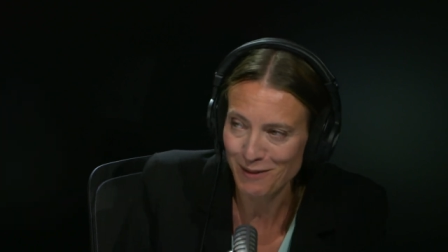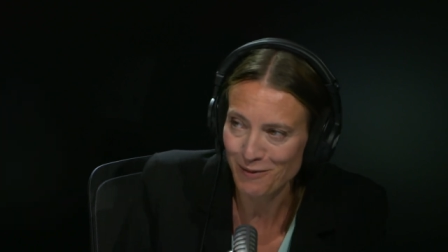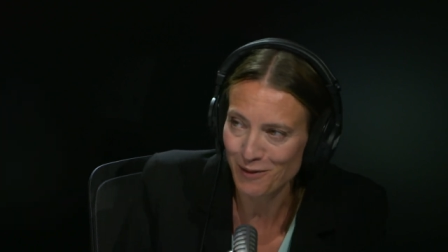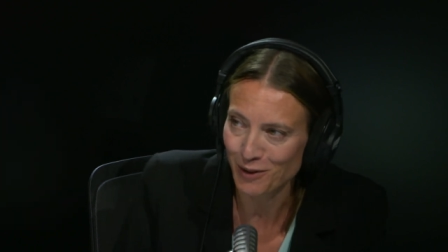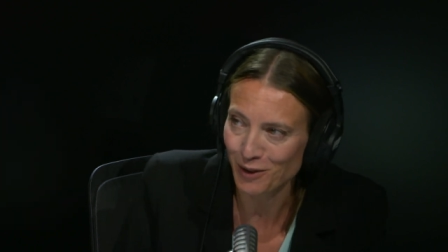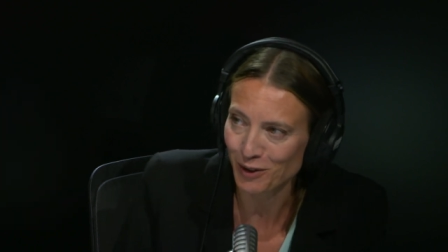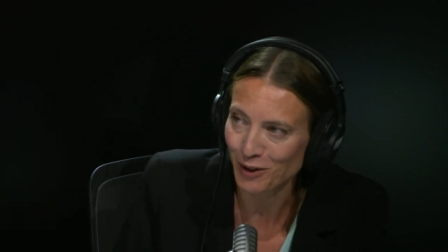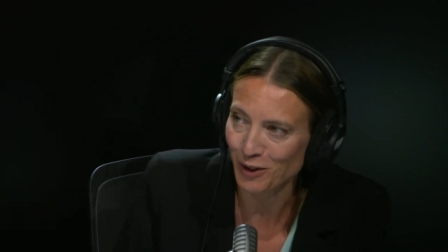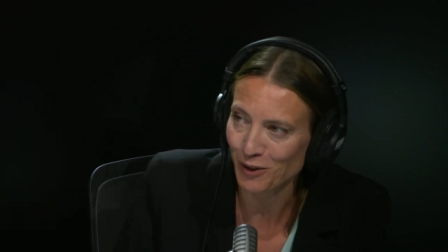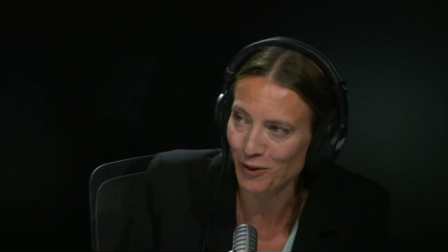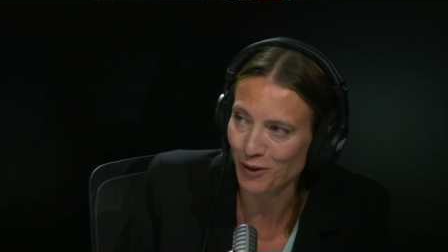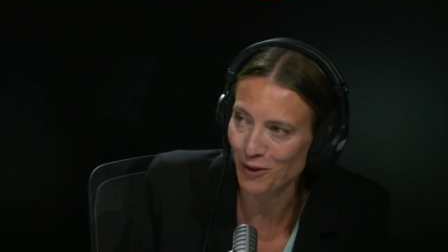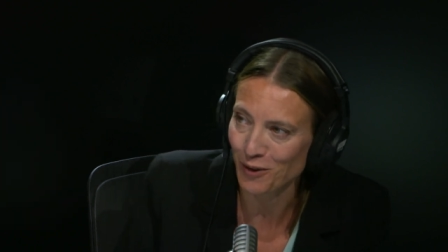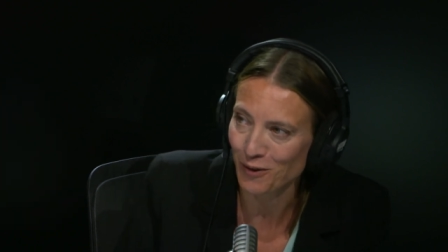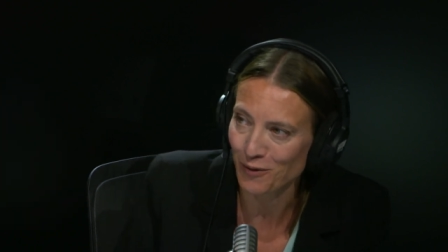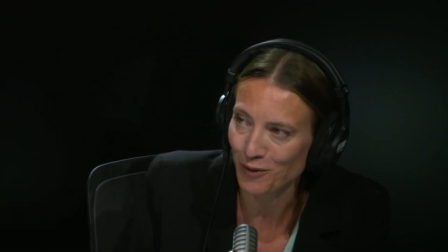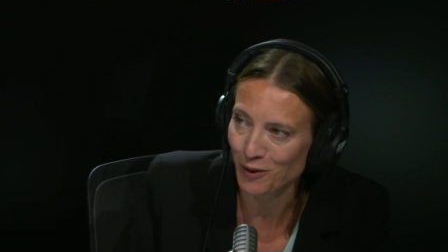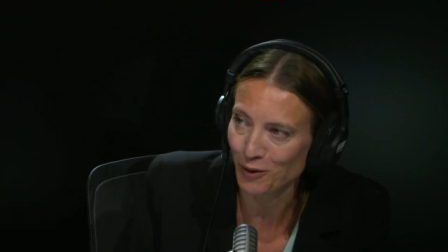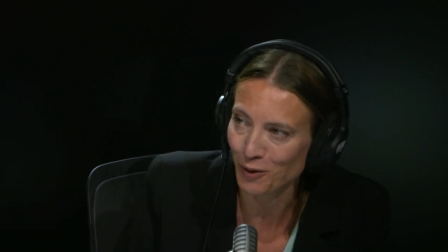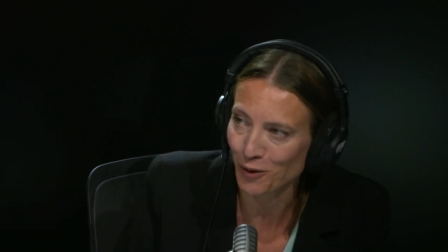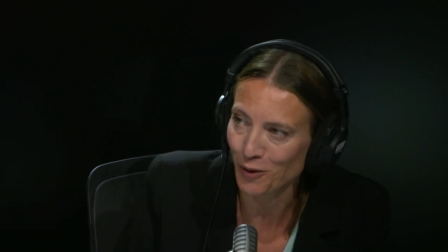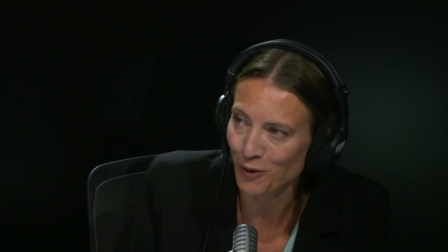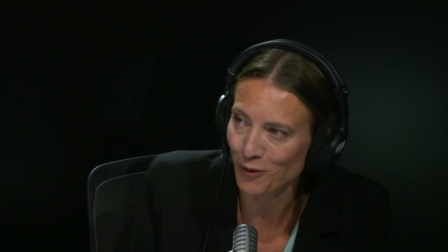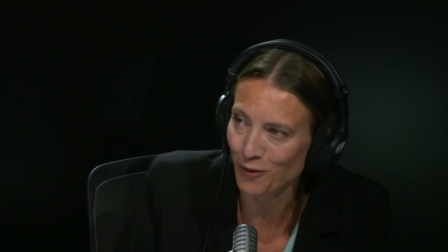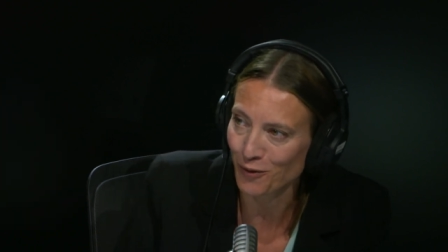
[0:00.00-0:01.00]
votre,
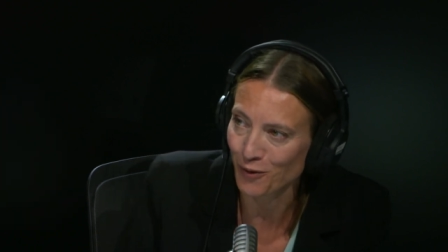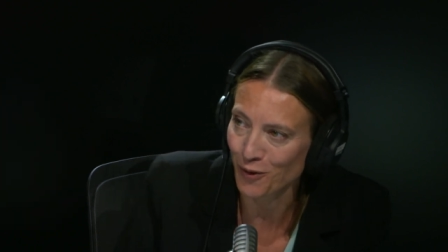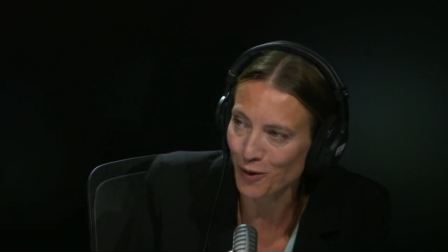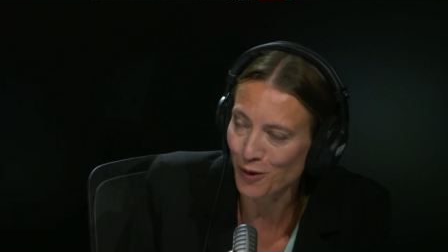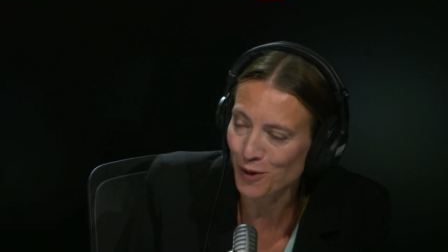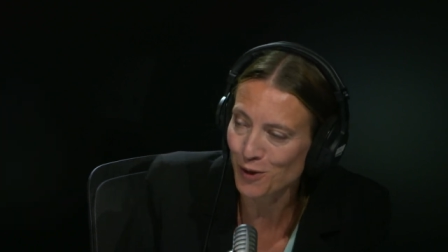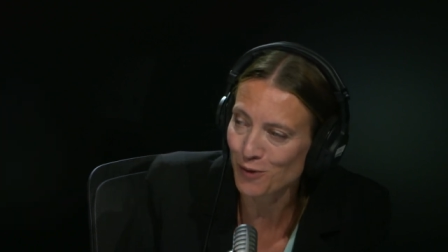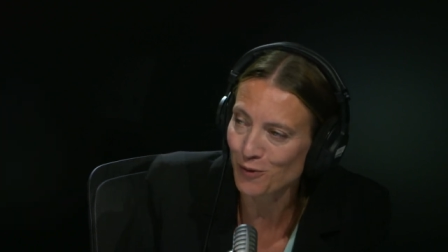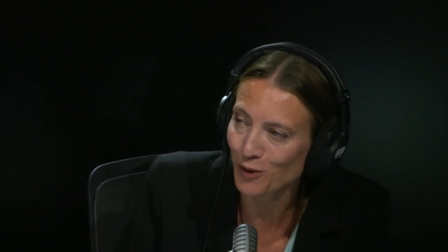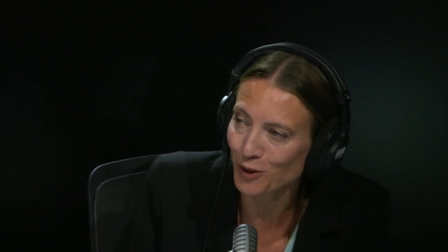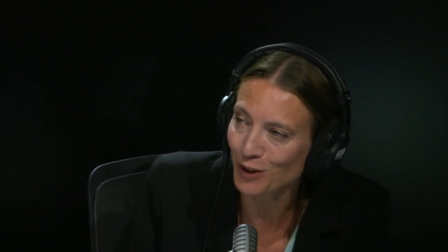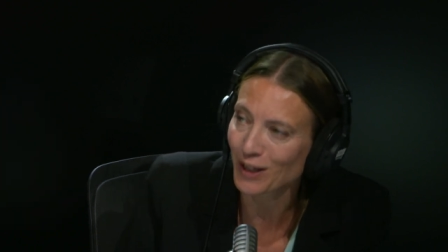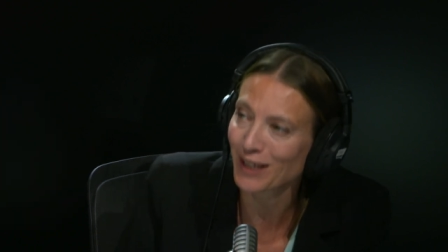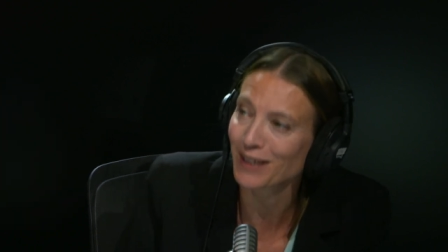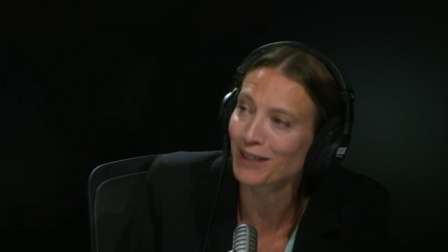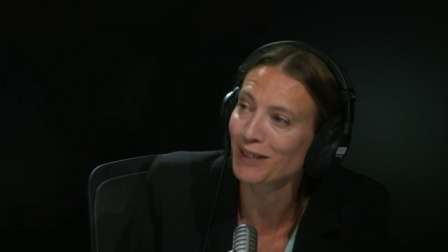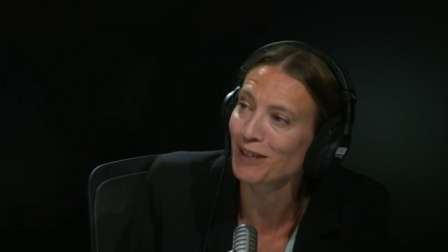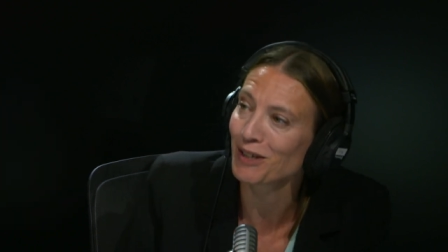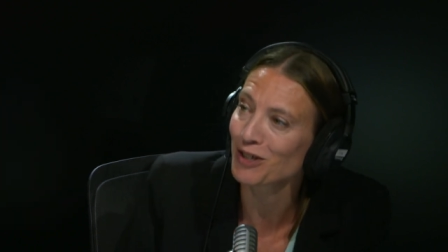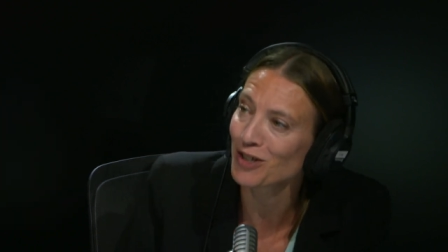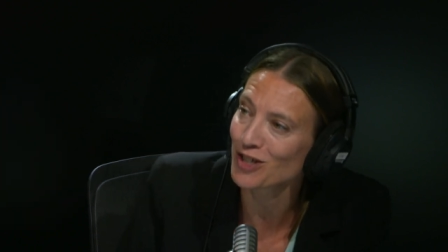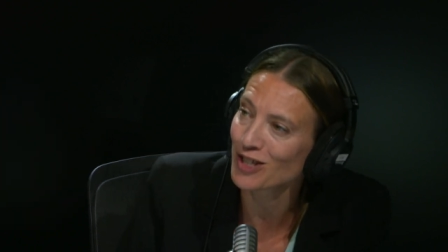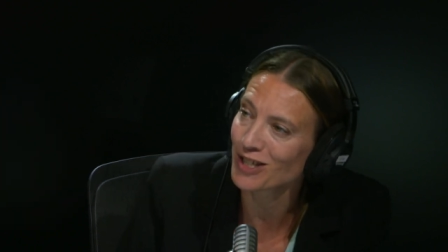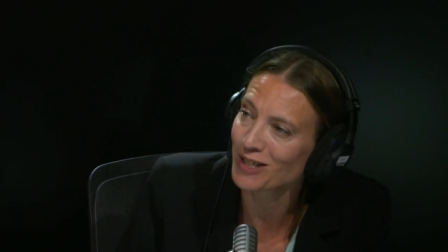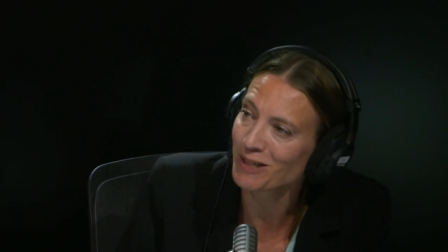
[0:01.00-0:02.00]
votre force, votre
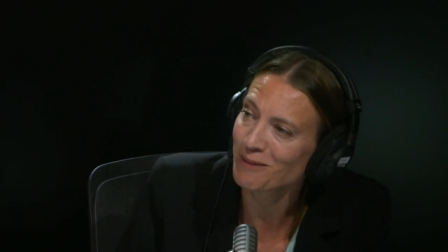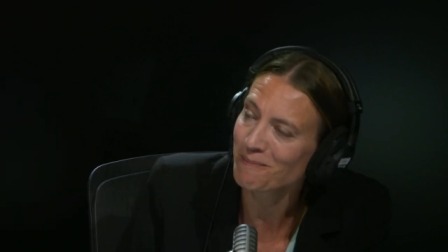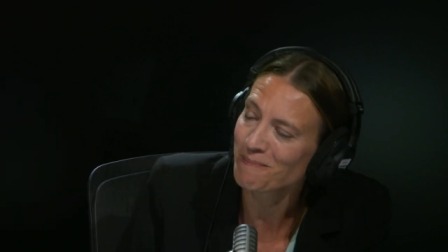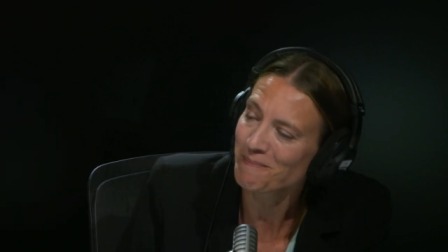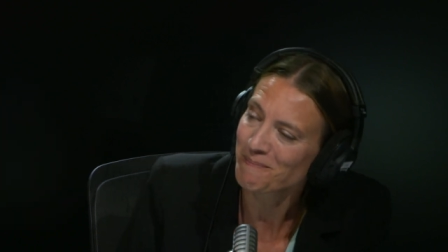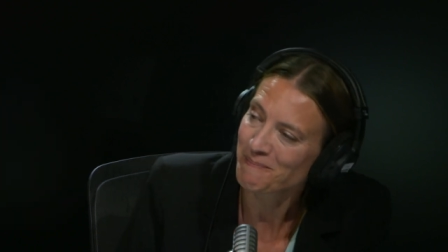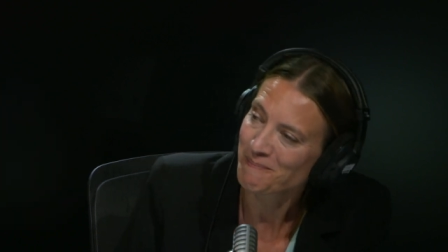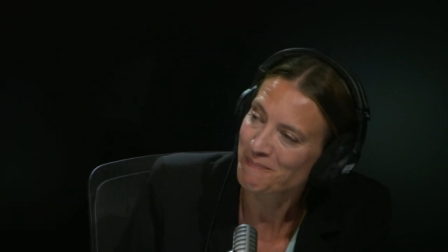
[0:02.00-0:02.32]
énergie.